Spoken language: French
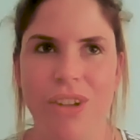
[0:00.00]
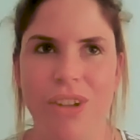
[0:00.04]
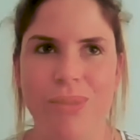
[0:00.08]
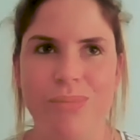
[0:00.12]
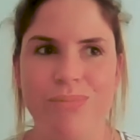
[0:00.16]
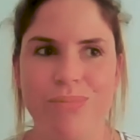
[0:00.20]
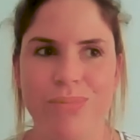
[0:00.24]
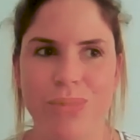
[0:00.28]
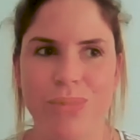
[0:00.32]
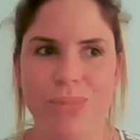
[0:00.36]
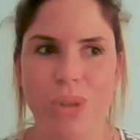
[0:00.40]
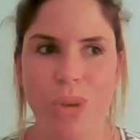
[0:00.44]

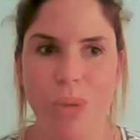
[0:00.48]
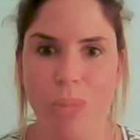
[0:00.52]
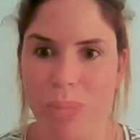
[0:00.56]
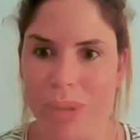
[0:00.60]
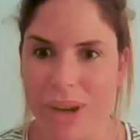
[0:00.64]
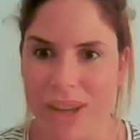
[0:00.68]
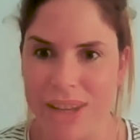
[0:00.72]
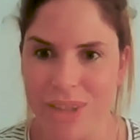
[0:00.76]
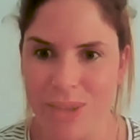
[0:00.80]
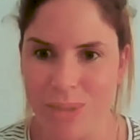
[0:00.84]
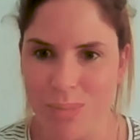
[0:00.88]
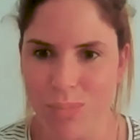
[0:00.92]
euh,
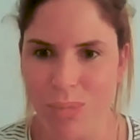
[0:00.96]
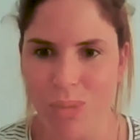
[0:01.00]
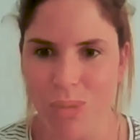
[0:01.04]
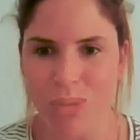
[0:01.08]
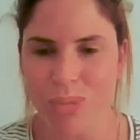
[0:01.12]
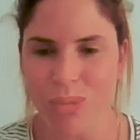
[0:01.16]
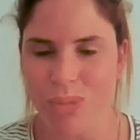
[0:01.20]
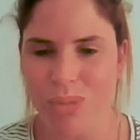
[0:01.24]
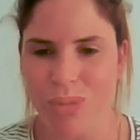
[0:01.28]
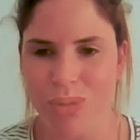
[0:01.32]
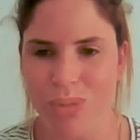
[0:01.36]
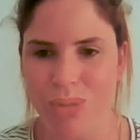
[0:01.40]

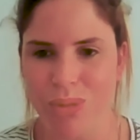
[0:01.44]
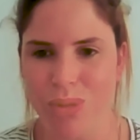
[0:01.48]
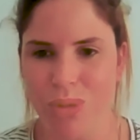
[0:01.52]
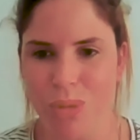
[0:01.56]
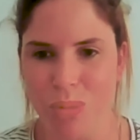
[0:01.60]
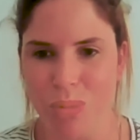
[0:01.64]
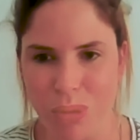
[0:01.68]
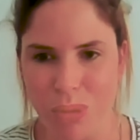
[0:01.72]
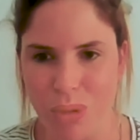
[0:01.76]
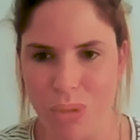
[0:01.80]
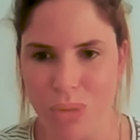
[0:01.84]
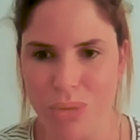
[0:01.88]
d'emplacement de,
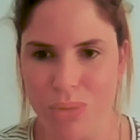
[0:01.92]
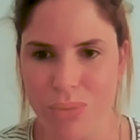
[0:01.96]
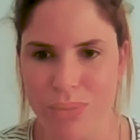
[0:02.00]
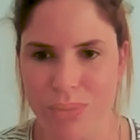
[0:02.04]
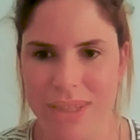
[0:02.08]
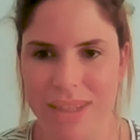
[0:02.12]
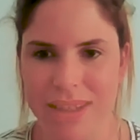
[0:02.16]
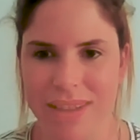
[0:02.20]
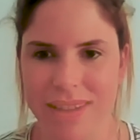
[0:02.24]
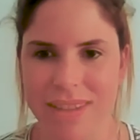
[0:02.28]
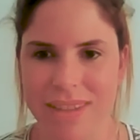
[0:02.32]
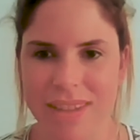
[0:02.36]
de,
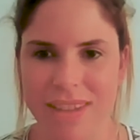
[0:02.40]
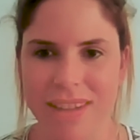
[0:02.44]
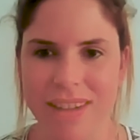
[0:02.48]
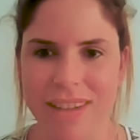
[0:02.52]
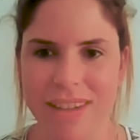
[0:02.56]
produits